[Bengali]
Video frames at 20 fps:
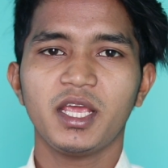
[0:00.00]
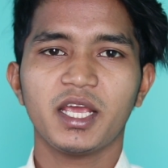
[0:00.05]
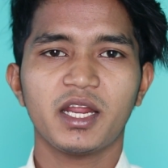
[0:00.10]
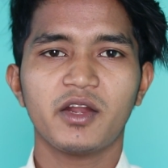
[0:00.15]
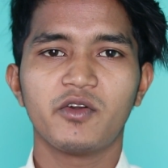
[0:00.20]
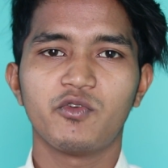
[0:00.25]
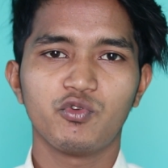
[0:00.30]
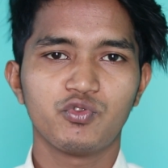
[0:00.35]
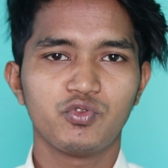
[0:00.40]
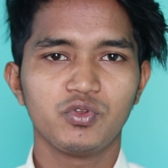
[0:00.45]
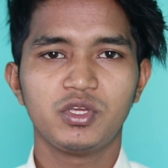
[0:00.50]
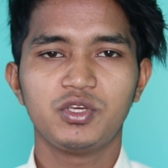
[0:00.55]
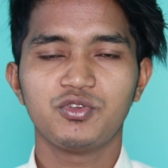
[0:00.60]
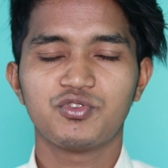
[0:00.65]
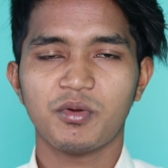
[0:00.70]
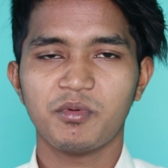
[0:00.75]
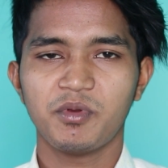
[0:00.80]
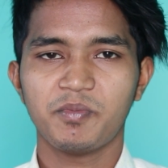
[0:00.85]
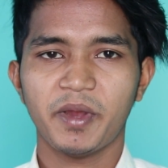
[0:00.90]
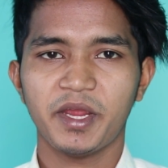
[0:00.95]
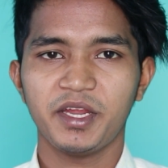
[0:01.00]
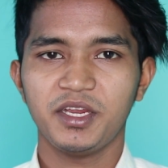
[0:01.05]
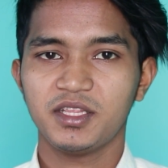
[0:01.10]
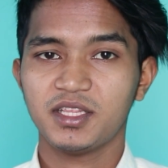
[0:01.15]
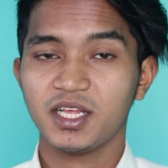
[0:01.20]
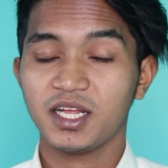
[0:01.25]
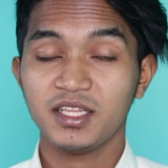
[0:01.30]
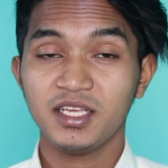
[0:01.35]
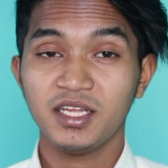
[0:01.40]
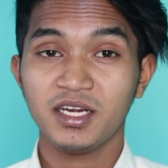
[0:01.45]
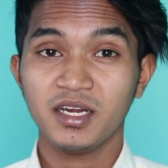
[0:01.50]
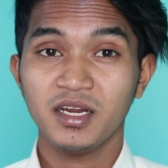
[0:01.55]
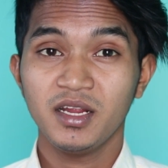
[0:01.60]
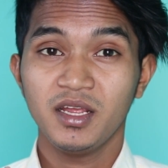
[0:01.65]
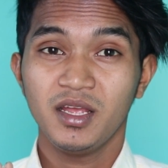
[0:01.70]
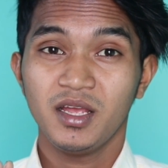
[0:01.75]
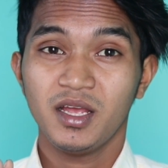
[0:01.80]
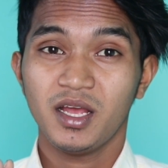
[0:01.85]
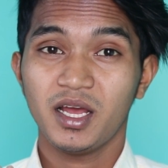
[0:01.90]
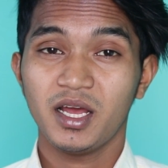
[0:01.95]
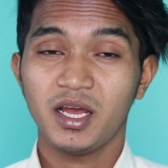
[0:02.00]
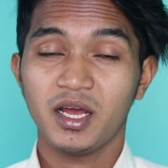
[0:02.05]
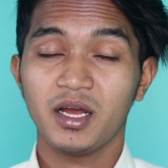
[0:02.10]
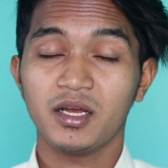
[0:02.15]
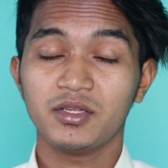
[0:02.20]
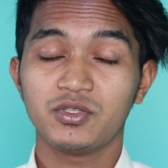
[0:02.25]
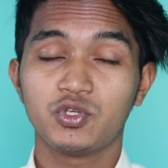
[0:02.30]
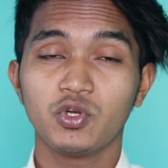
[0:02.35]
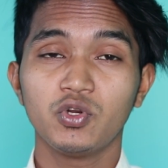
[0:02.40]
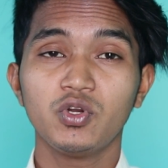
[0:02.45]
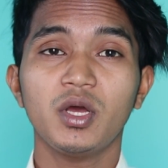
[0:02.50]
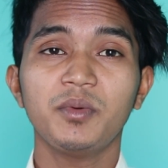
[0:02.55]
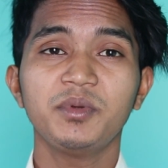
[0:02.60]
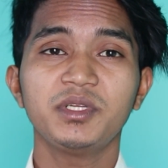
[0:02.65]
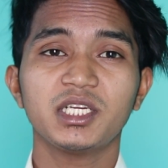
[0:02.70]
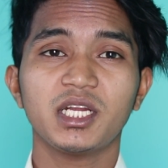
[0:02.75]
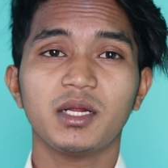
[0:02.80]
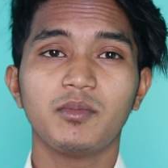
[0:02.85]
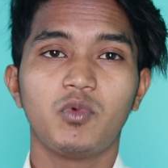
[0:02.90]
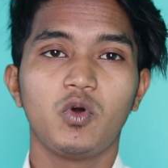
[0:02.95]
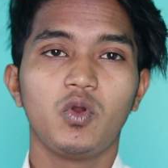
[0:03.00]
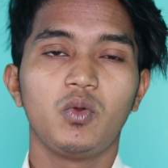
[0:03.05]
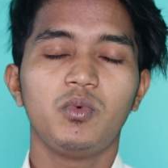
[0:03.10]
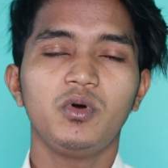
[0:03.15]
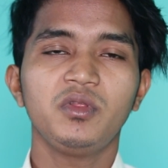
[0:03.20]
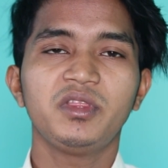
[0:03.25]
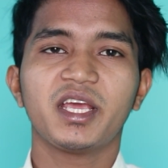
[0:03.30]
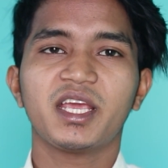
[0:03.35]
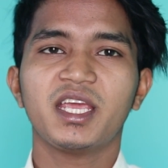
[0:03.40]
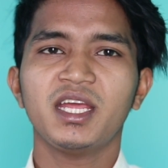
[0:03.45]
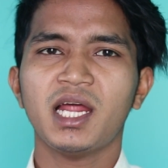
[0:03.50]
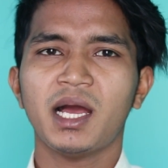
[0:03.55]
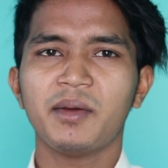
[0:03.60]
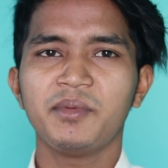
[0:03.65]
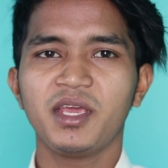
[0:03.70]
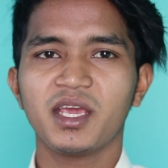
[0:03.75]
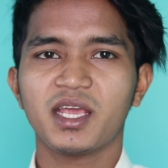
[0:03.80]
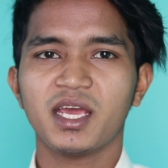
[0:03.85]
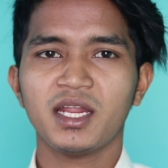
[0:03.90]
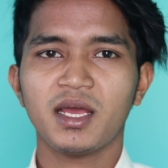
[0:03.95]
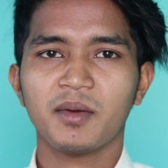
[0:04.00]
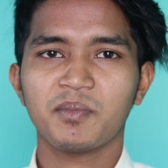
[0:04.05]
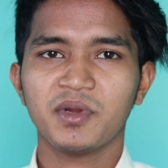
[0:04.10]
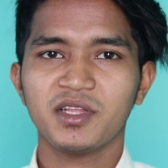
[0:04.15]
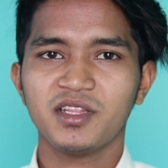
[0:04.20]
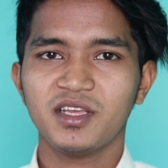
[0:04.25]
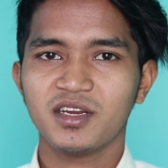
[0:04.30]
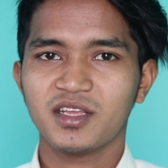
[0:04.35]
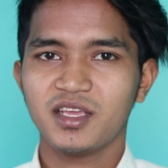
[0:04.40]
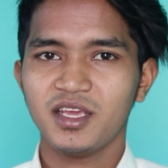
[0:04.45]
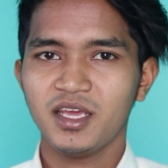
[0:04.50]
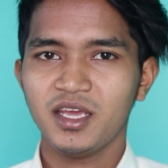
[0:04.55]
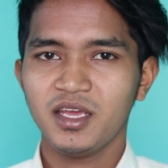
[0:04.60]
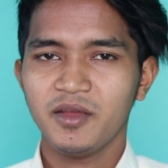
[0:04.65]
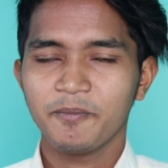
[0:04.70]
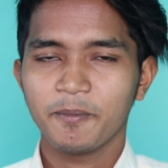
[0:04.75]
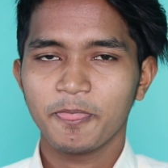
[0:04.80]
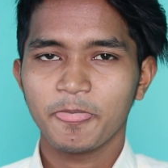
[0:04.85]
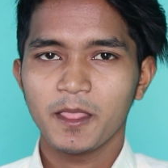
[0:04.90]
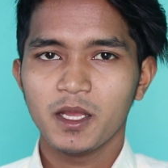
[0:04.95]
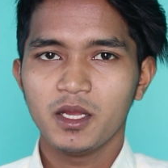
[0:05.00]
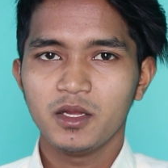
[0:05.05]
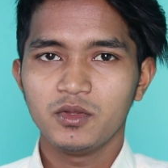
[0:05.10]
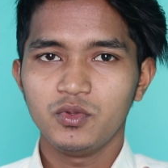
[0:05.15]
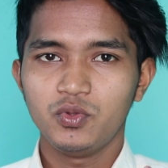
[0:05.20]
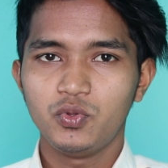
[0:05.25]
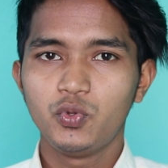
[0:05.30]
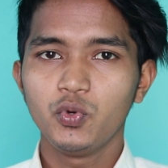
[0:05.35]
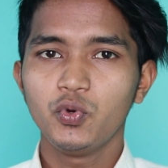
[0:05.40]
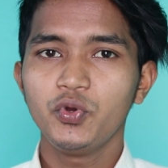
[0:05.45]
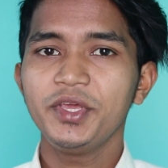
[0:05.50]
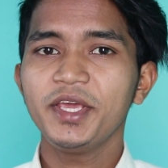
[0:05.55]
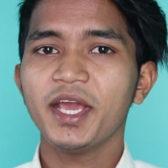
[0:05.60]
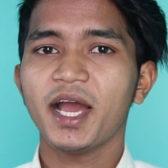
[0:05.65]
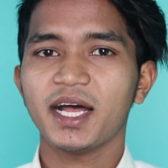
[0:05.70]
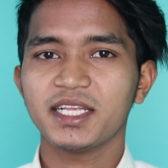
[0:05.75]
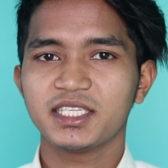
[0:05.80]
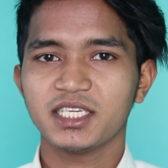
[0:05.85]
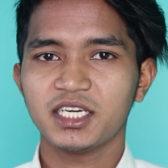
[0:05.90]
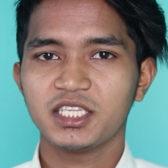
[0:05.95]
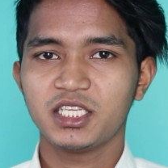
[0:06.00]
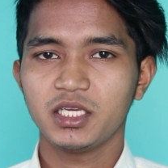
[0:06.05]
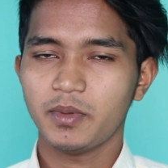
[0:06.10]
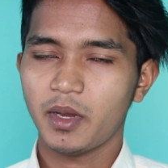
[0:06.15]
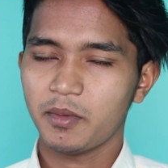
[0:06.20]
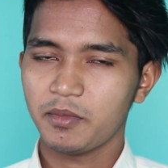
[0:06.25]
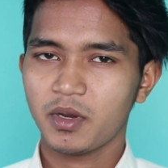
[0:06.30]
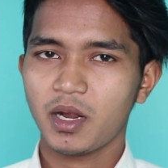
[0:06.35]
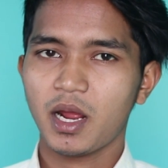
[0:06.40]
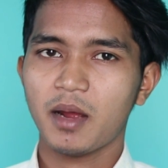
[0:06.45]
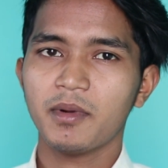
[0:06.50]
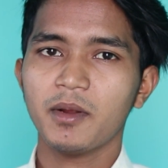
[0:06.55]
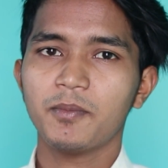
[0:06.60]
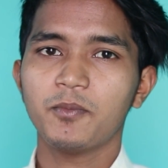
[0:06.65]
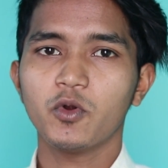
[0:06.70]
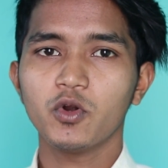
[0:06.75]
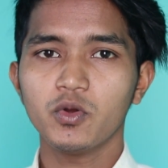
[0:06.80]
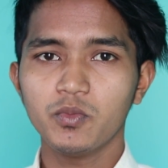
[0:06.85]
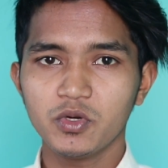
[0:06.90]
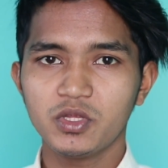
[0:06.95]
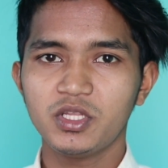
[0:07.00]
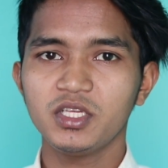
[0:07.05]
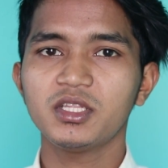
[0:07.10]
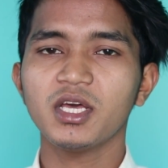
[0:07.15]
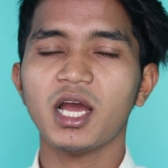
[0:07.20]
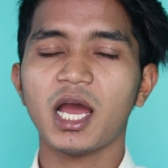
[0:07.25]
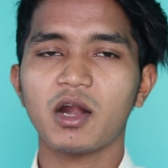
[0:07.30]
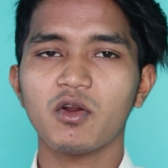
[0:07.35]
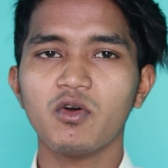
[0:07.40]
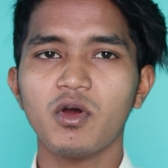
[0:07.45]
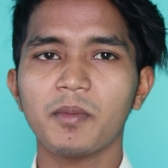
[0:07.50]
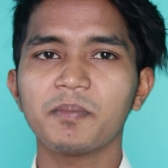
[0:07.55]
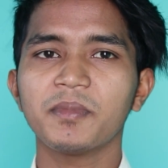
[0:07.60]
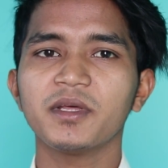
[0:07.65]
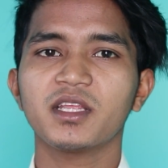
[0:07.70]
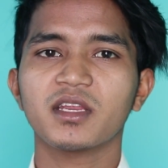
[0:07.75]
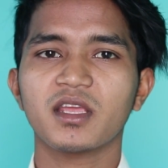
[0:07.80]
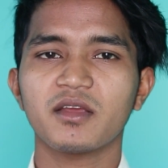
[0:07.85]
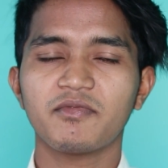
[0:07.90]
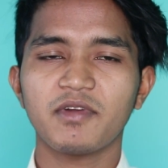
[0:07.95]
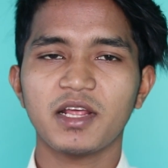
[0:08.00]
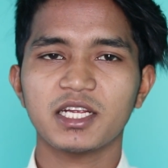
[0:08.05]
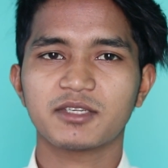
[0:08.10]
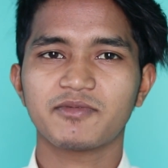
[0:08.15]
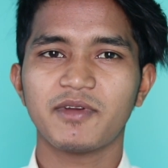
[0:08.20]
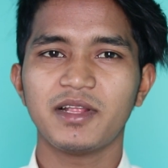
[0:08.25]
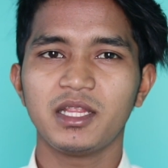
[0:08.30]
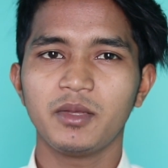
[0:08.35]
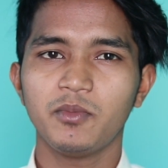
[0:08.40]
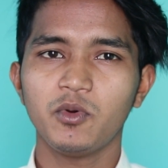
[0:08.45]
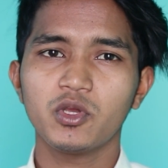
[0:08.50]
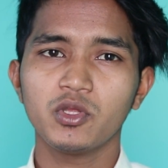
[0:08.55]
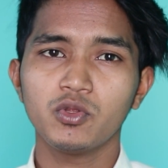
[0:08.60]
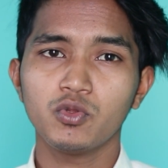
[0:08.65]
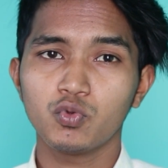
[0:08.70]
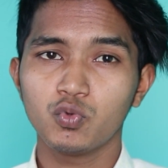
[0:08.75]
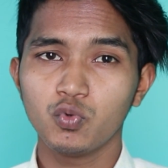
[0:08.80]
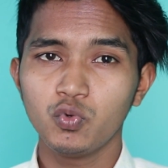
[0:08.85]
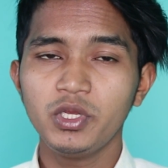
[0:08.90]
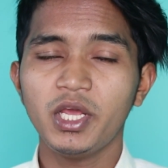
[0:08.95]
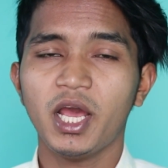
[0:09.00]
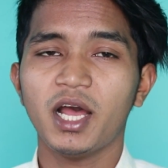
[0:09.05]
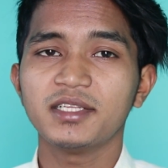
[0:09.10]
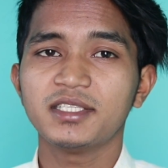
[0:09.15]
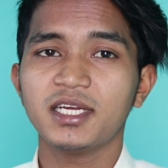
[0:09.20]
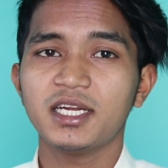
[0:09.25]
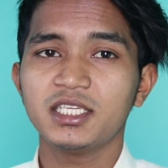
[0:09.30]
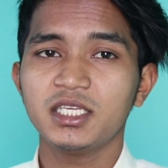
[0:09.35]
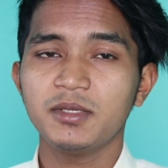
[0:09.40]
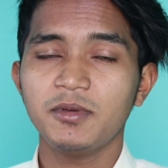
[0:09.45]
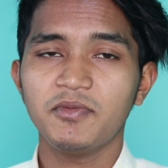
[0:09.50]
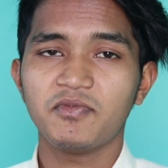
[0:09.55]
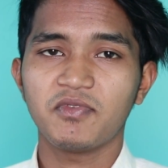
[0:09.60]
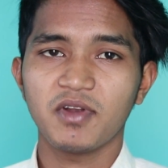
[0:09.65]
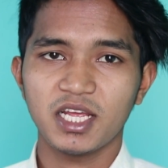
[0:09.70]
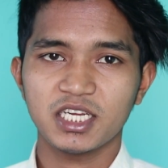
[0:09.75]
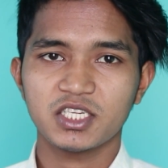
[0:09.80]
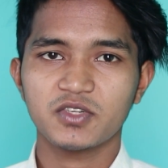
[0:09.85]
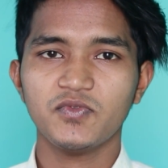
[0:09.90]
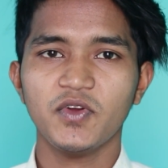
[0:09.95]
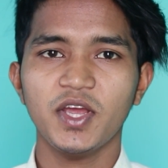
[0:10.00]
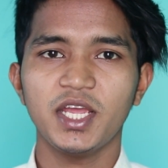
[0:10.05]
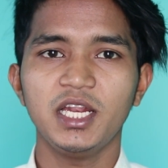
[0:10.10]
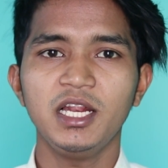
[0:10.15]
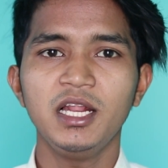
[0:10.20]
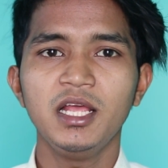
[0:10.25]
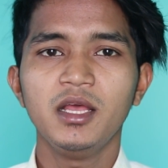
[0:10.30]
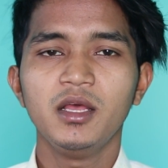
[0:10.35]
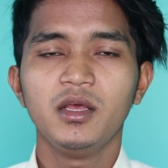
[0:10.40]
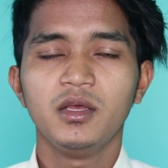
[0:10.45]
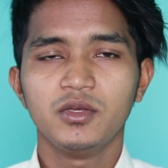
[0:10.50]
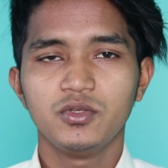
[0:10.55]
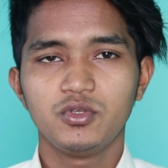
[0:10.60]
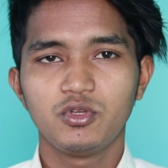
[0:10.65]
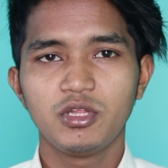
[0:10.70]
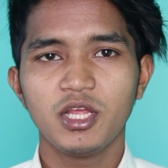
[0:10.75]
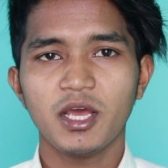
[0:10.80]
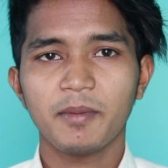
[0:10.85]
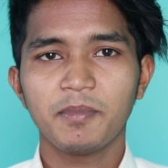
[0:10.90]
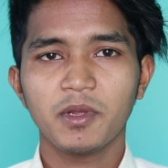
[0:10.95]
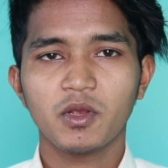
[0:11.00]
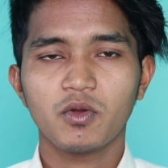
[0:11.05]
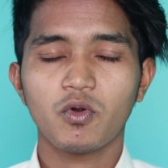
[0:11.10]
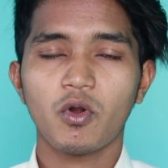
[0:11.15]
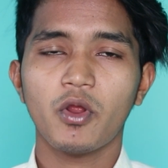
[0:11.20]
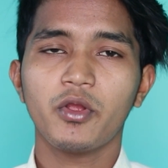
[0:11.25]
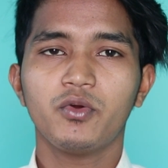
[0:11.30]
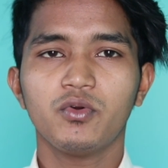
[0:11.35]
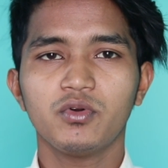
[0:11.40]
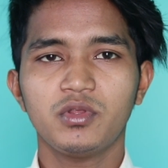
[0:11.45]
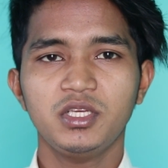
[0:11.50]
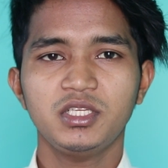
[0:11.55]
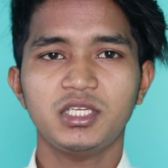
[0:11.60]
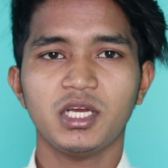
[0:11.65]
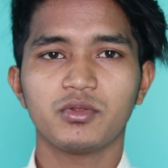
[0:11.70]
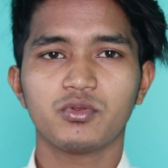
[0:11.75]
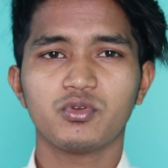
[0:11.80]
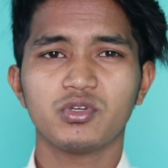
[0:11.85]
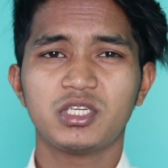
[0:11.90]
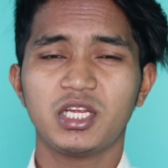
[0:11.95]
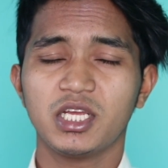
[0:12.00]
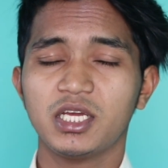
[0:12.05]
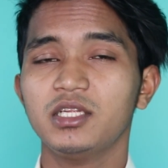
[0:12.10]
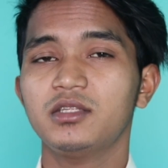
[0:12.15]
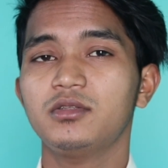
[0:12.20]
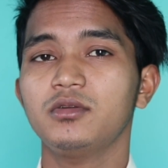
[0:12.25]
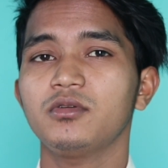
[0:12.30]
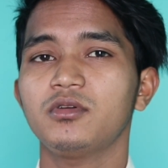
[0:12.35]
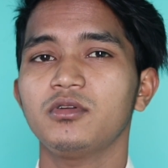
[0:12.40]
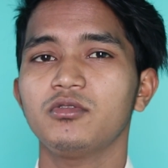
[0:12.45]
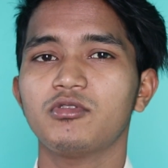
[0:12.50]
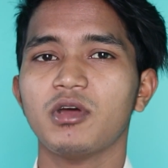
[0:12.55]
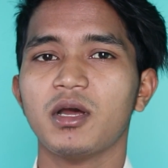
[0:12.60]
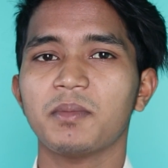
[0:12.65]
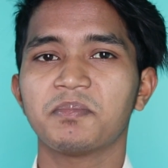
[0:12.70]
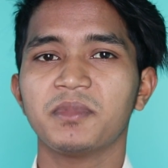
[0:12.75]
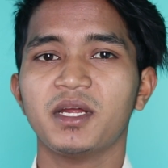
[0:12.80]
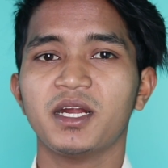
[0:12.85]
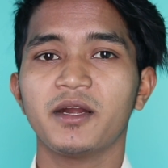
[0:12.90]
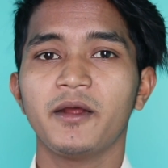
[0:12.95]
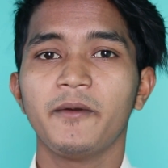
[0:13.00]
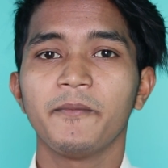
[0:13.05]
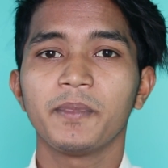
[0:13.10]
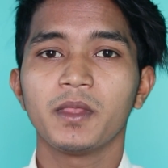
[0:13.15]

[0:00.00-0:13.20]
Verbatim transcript: এখানে নতুন কিছু আমি পাইনি তাদের জন্য আমি যেটা বলবো দেখেন আমি এখানে আপনাদেরকে দুই হাজার জিবি আমি আমরা পরবর্তীতে আরও আপনাদেরকে ফ্লাশ ফাইল দেবো কিন্তু দুই হাজার জিবি ফ্লাশ ফাইল যদি আপনি ক্রয় করতে চান তো সেক্ষেত্রেও কিন্তু আপনার